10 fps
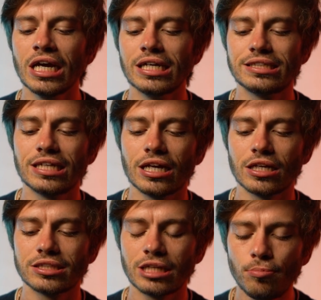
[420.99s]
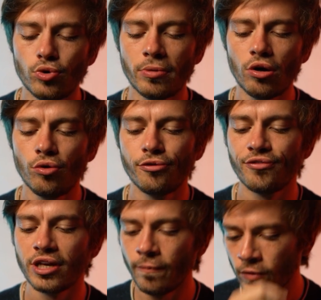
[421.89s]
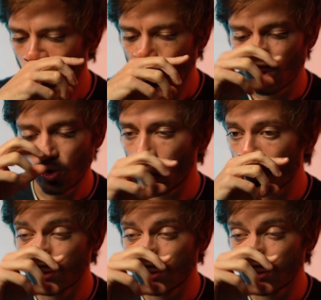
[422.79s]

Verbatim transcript: c'est simplement le fait que